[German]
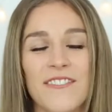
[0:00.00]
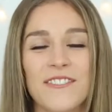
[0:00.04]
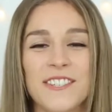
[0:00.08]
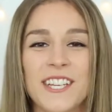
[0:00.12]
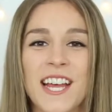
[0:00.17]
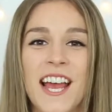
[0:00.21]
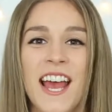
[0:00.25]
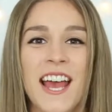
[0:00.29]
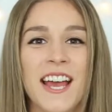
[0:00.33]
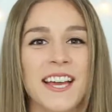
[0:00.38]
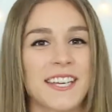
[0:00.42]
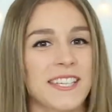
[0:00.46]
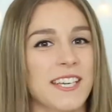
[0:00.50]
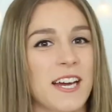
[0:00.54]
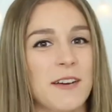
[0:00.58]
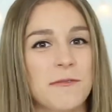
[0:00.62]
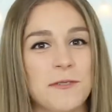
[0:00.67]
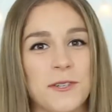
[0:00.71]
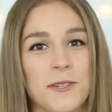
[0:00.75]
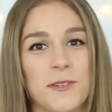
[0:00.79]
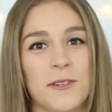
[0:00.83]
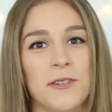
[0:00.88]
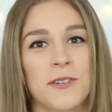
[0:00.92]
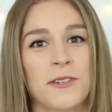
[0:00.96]
habt, ich
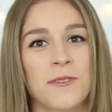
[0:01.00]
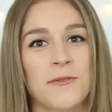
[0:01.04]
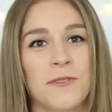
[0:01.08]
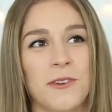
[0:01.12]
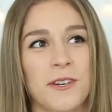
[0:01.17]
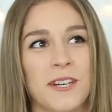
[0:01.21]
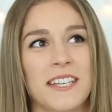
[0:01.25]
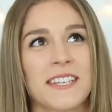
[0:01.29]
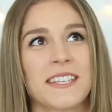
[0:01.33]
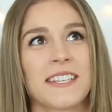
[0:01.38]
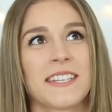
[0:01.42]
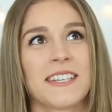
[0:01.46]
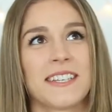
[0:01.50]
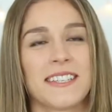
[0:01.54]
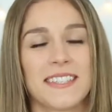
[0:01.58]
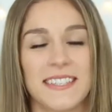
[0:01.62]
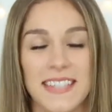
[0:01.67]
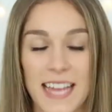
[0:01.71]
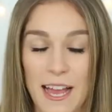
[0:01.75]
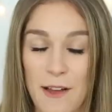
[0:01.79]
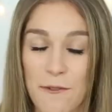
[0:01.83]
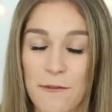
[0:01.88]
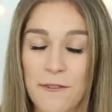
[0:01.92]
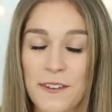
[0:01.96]
habe schon wirklich
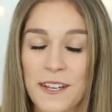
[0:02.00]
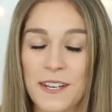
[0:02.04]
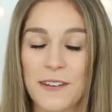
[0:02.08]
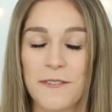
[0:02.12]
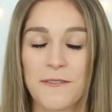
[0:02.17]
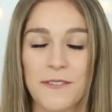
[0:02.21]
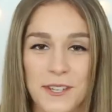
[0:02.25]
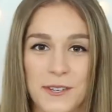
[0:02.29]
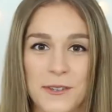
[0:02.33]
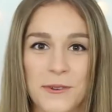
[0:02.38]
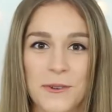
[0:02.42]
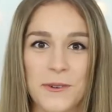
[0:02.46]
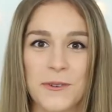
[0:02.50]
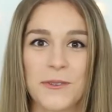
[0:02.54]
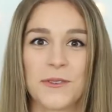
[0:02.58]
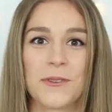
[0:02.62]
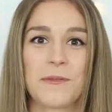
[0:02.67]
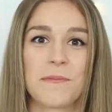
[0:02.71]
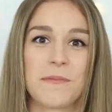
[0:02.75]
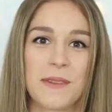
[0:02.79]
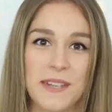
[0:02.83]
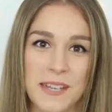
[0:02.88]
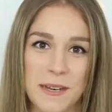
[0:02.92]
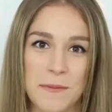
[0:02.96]
sehr viele
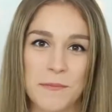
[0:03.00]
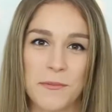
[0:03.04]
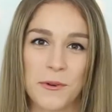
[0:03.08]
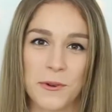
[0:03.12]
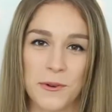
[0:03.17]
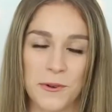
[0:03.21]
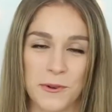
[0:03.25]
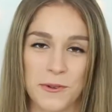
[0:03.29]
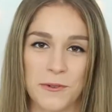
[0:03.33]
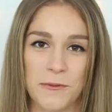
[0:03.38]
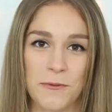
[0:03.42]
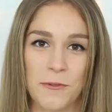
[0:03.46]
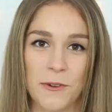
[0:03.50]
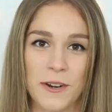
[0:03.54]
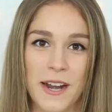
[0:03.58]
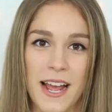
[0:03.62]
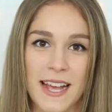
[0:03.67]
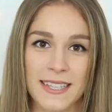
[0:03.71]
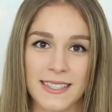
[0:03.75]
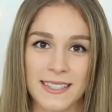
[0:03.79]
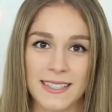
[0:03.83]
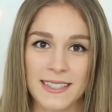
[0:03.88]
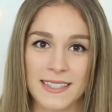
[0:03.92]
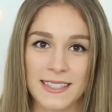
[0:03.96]
Videos mit den Produkten von
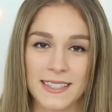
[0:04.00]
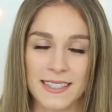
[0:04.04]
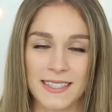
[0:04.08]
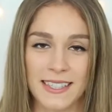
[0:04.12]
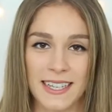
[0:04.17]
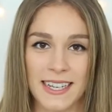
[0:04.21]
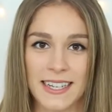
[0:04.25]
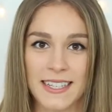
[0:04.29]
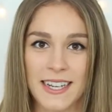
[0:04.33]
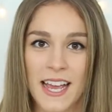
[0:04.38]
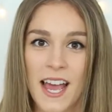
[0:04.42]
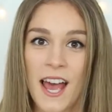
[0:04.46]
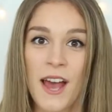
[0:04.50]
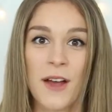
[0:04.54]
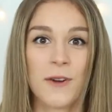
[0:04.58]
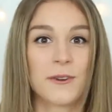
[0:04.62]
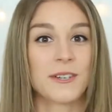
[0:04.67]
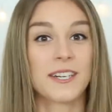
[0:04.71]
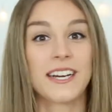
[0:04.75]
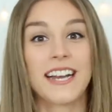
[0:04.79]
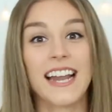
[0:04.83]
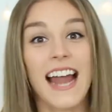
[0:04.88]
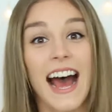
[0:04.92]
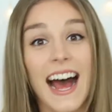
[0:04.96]
Essence gedreht.
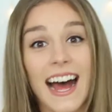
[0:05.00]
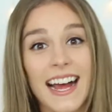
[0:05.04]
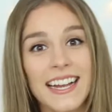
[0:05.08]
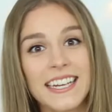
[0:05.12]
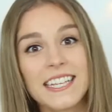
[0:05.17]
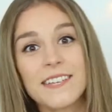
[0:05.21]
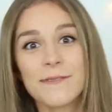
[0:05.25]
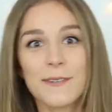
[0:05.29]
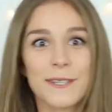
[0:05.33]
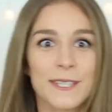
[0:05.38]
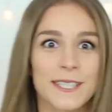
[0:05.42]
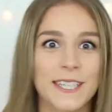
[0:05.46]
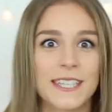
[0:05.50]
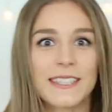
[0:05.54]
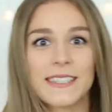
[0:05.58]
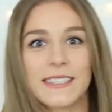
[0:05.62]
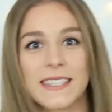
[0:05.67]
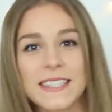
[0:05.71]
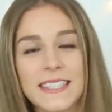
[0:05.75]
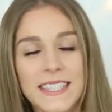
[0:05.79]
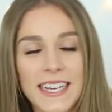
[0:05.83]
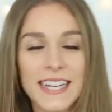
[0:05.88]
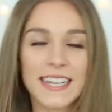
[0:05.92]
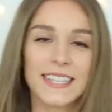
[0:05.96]
Und klar liebe ich jetzt
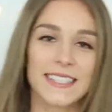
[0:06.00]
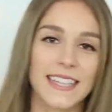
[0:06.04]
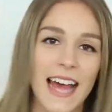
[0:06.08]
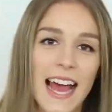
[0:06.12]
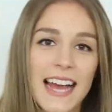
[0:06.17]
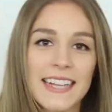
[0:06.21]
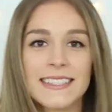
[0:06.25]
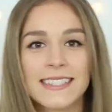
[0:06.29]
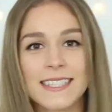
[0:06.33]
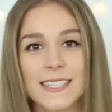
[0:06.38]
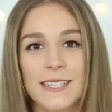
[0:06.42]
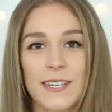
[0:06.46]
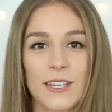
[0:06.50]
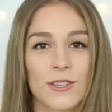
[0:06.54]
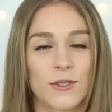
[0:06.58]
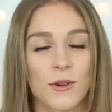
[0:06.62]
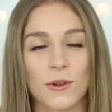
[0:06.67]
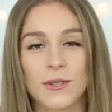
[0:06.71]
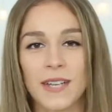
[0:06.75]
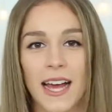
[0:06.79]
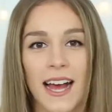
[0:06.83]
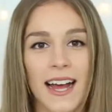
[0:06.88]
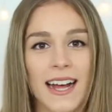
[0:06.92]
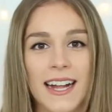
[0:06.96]
nicht jedes einzelne
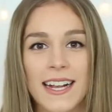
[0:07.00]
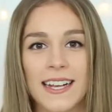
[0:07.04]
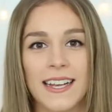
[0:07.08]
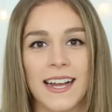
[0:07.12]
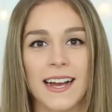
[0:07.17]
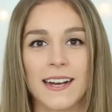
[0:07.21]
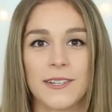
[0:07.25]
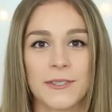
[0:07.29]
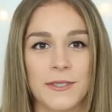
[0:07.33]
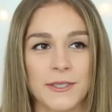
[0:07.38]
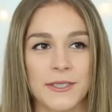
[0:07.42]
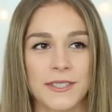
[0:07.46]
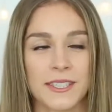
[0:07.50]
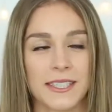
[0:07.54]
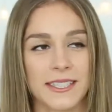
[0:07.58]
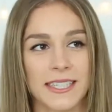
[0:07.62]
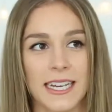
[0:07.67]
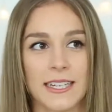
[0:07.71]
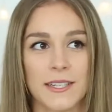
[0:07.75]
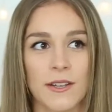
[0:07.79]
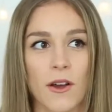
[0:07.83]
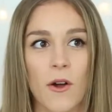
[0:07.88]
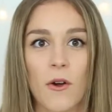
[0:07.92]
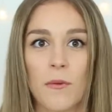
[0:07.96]
total und
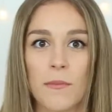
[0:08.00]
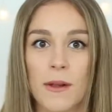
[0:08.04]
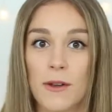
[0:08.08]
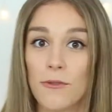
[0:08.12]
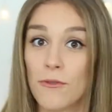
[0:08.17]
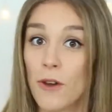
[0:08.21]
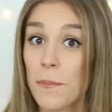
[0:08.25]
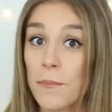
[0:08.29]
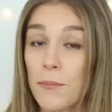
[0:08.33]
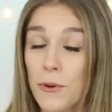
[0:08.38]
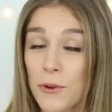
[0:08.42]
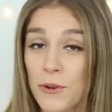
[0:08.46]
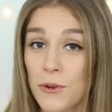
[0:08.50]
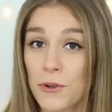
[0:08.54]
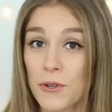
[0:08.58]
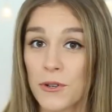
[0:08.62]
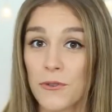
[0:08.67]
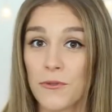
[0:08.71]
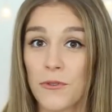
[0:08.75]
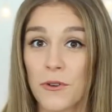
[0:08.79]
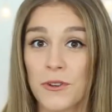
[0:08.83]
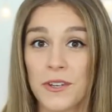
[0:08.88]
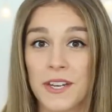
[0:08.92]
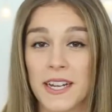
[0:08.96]
ich hatte auch mal
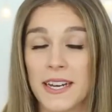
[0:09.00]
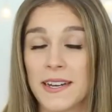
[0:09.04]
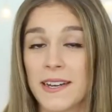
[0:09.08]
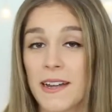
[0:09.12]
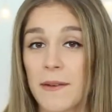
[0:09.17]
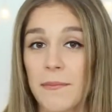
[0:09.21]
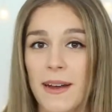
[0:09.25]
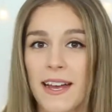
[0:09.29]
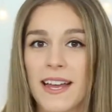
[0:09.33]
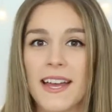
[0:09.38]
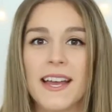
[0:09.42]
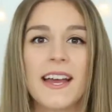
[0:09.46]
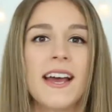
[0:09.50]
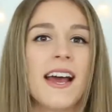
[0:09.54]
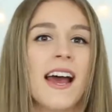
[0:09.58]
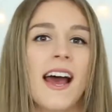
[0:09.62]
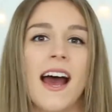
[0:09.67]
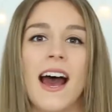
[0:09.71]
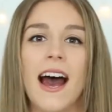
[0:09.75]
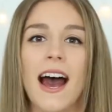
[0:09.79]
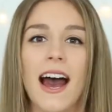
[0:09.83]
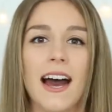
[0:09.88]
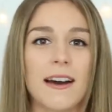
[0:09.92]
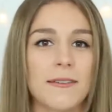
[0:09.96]
Flop-Produkte von denen dabei,
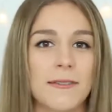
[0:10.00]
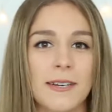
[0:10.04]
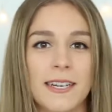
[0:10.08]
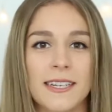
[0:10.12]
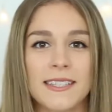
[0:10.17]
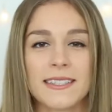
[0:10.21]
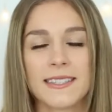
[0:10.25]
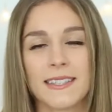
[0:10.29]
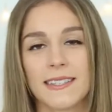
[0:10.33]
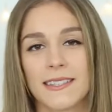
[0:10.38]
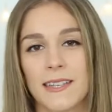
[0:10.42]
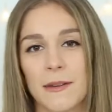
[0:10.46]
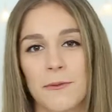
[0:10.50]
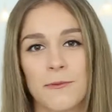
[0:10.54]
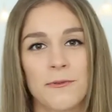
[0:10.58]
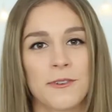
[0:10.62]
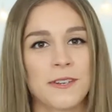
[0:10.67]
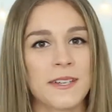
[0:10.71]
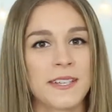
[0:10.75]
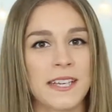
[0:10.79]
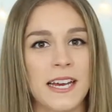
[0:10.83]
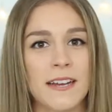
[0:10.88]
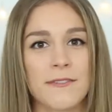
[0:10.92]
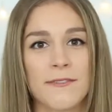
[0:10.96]
aber insgesamt
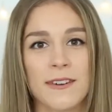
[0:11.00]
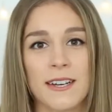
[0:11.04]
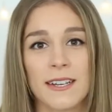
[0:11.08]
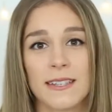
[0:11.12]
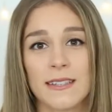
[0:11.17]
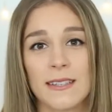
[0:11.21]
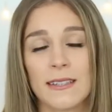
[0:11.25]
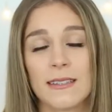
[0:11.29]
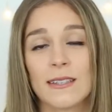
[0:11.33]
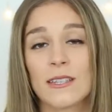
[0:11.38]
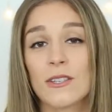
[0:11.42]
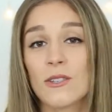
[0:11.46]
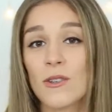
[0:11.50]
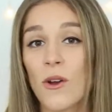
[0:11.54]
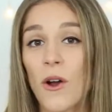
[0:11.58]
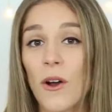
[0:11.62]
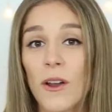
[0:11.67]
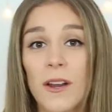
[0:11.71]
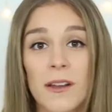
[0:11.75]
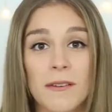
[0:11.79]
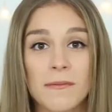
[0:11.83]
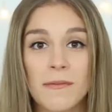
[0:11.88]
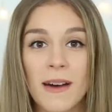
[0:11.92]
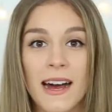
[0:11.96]
finde ich einfach, es ist eine
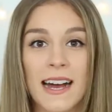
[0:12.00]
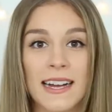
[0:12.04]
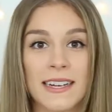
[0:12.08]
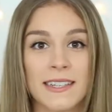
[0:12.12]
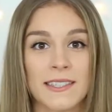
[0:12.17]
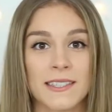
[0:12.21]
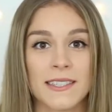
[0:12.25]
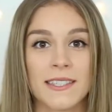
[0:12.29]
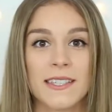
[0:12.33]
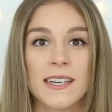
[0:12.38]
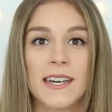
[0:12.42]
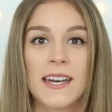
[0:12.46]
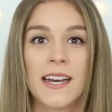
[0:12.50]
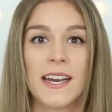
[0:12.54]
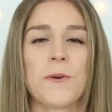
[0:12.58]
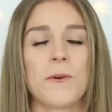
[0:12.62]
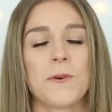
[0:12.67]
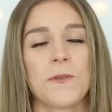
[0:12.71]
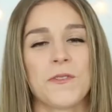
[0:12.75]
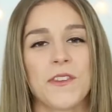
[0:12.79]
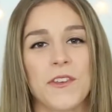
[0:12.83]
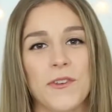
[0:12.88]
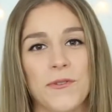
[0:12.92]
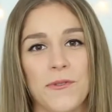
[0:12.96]
tolle Marke
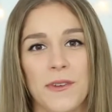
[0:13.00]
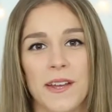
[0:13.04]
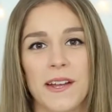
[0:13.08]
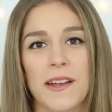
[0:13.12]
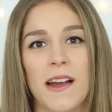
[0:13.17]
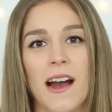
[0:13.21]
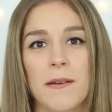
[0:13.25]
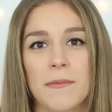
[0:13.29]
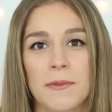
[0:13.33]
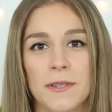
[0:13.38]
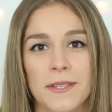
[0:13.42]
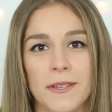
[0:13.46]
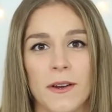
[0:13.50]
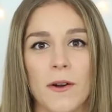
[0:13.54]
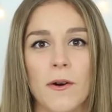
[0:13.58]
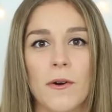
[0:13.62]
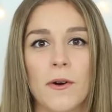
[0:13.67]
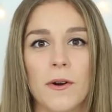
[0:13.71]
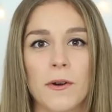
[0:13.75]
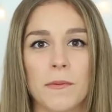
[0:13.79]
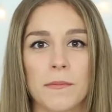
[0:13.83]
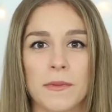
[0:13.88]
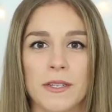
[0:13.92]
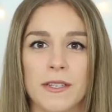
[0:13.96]
und deswegen habe ich
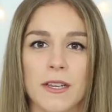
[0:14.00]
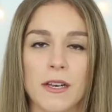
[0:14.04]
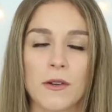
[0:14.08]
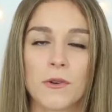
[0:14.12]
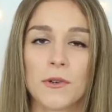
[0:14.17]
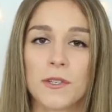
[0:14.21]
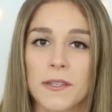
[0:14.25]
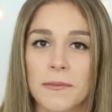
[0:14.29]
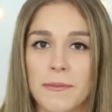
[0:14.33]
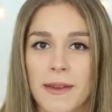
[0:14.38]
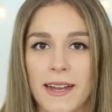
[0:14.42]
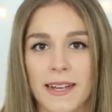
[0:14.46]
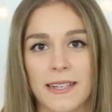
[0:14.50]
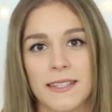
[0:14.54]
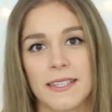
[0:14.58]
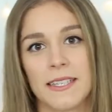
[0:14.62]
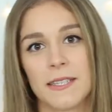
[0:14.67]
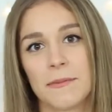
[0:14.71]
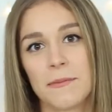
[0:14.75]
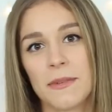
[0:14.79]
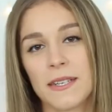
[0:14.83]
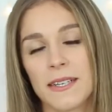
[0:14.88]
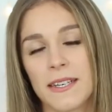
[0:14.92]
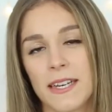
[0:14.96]
auch mit der Goodie Bag, die
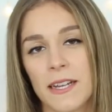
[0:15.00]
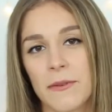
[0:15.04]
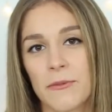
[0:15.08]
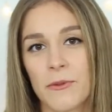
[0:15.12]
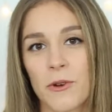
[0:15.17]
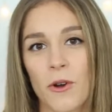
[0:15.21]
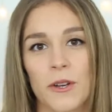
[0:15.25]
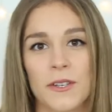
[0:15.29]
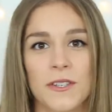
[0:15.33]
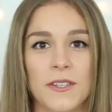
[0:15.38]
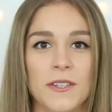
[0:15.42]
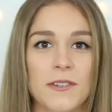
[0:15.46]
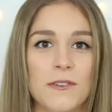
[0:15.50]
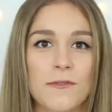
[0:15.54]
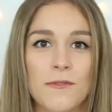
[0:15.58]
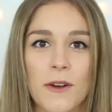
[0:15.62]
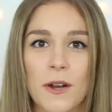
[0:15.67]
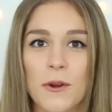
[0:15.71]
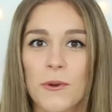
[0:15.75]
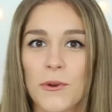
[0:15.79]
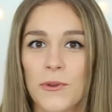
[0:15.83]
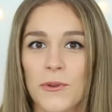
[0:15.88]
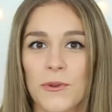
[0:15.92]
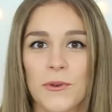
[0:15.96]
ich mitnehmen konnte, eine
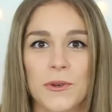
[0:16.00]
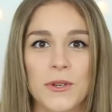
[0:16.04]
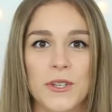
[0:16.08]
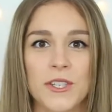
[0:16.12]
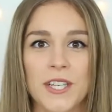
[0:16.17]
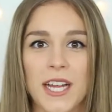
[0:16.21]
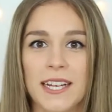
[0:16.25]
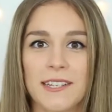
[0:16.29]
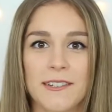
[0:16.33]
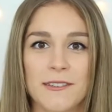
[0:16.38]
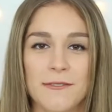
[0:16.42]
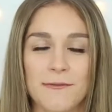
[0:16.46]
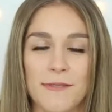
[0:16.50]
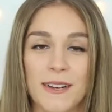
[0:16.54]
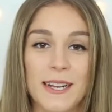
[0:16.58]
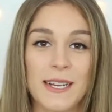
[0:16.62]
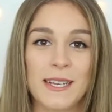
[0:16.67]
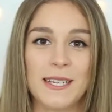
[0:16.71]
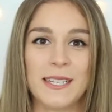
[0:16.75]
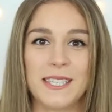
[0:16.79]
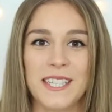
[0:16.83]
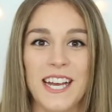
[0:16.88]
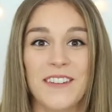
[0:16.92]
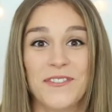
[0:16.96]
Verlosung gestartet,
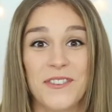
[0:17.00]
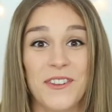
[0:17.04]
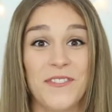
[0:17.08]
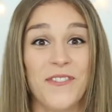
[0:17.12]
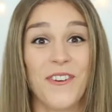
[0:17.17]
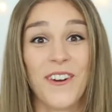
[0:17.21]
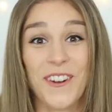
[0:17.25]
weil ich habe die